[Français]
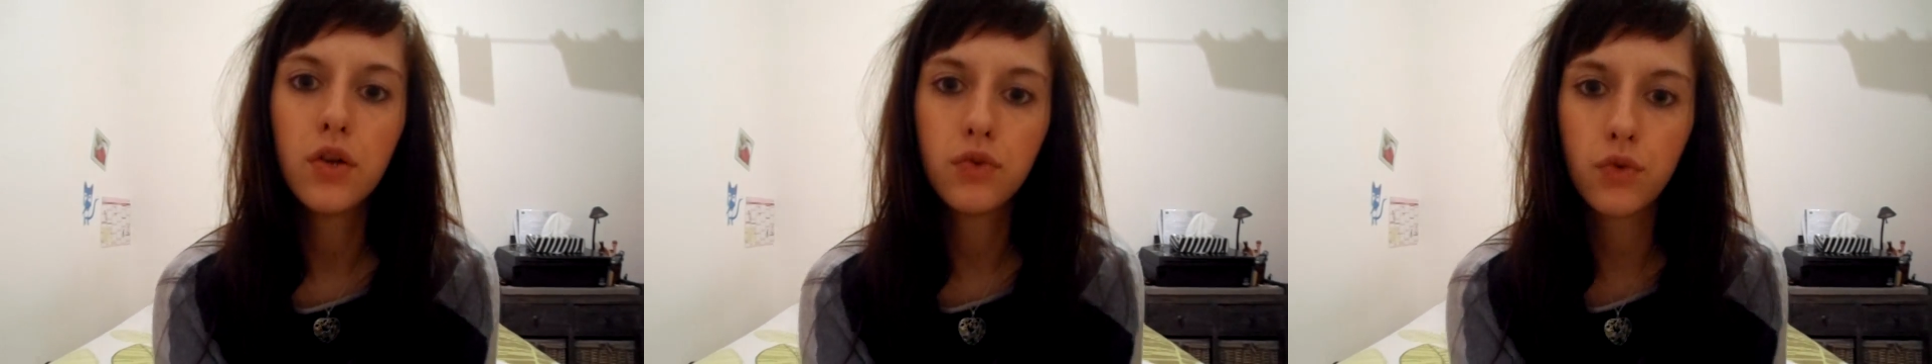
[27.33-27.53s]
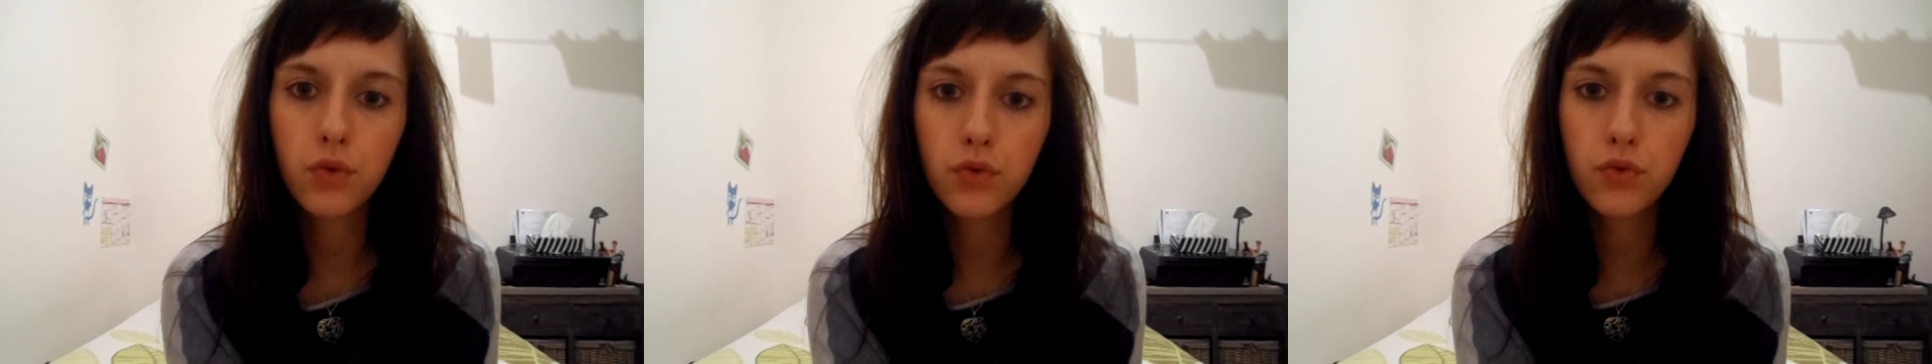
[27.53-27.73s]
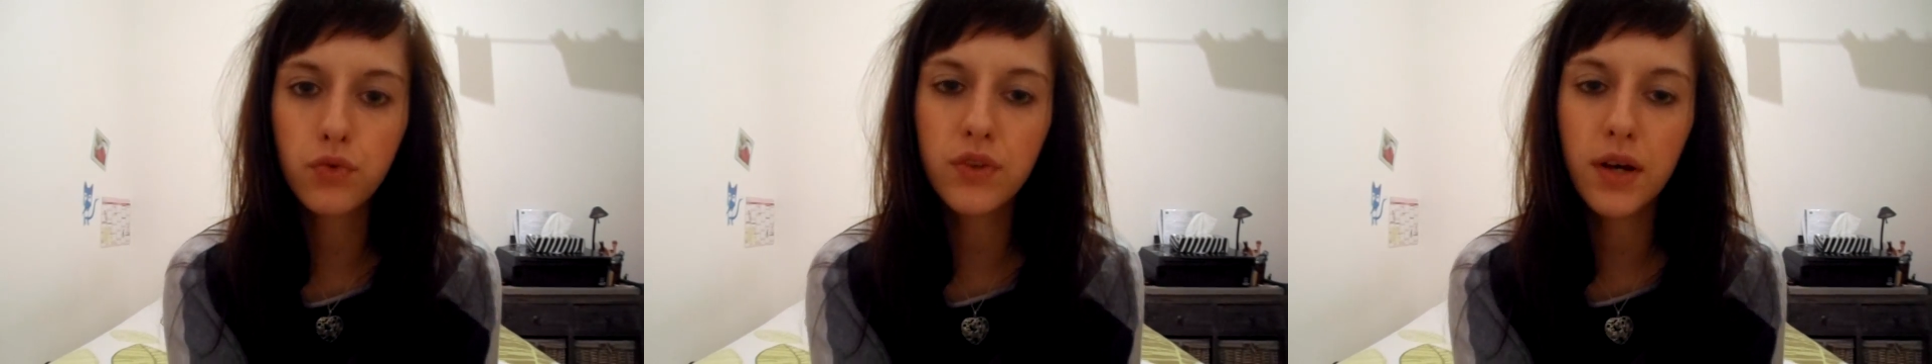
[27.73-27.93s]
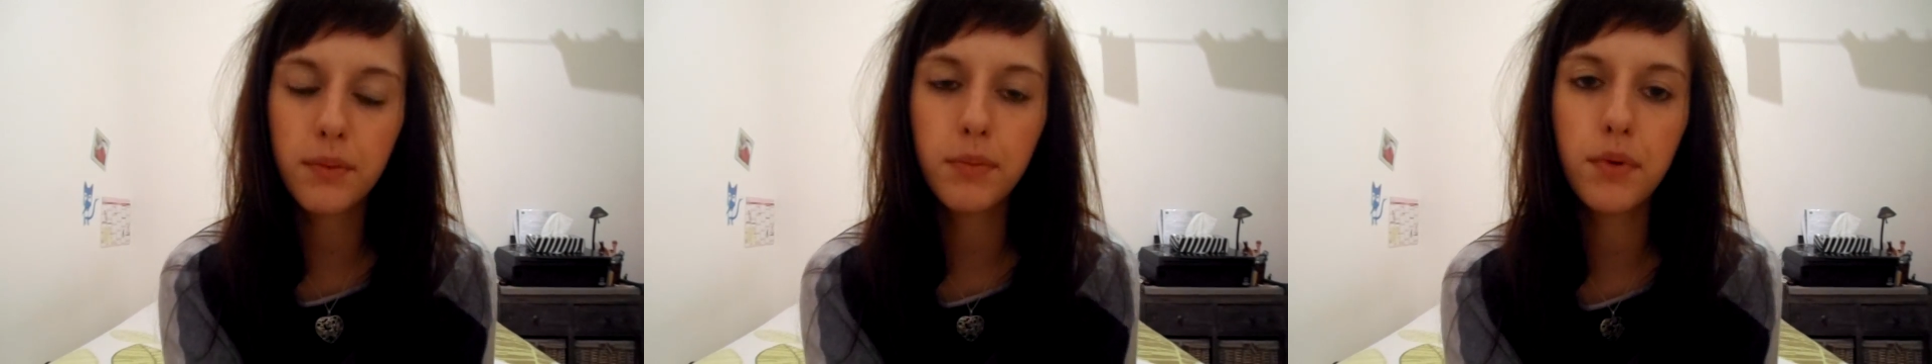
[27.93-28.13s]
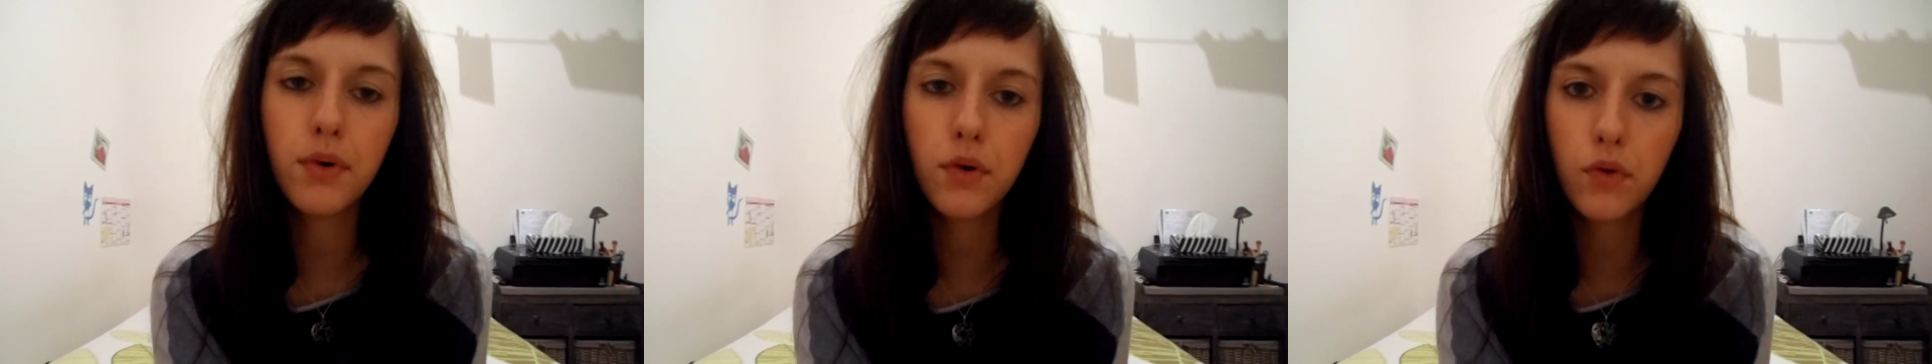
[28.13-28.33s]
Donc tout
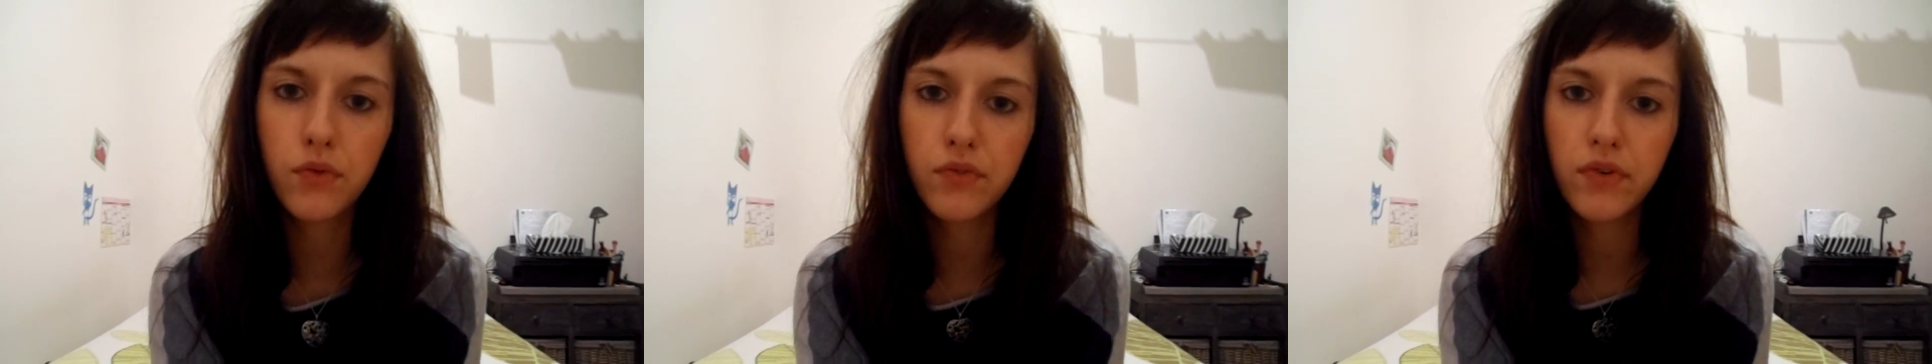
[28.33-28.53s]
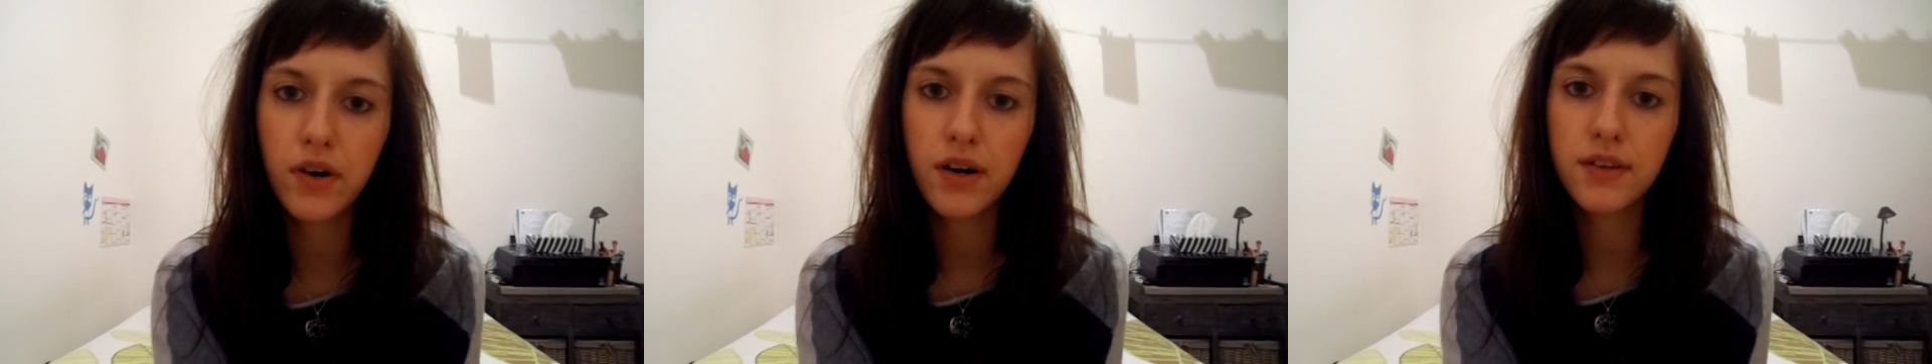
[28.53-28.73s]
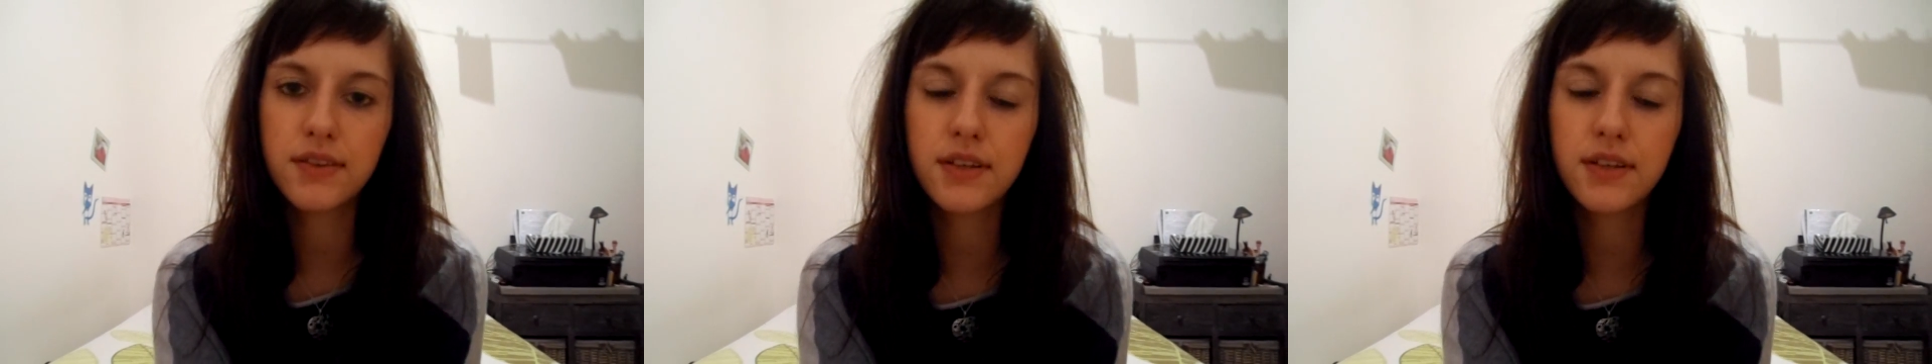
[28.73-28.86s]
d'abord, on va